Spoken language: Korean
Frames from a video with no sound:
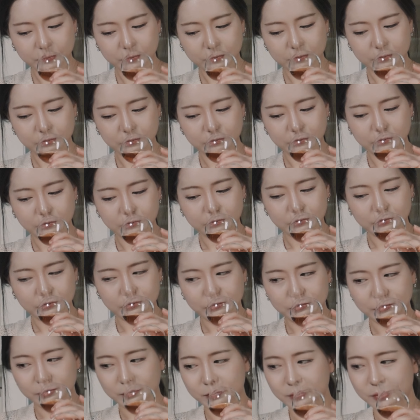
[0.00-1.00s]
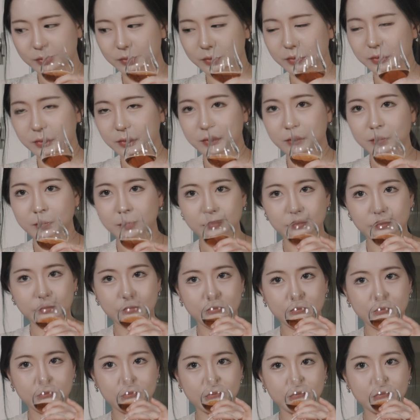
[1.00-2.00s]
약간
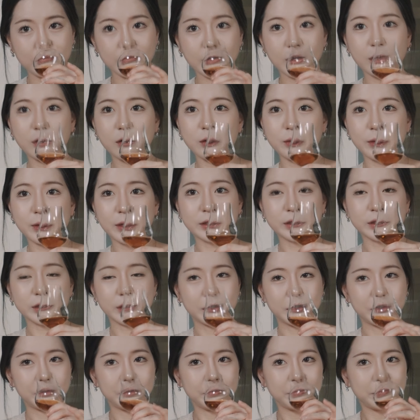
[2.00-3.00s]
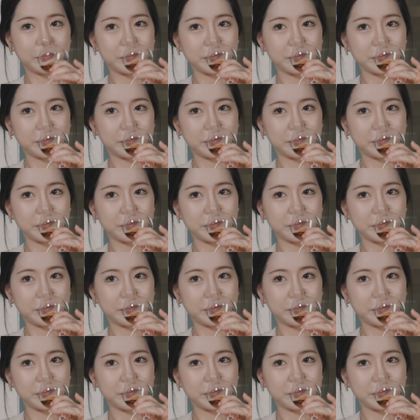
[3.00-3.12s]
진득한 느낌의 어 맞아요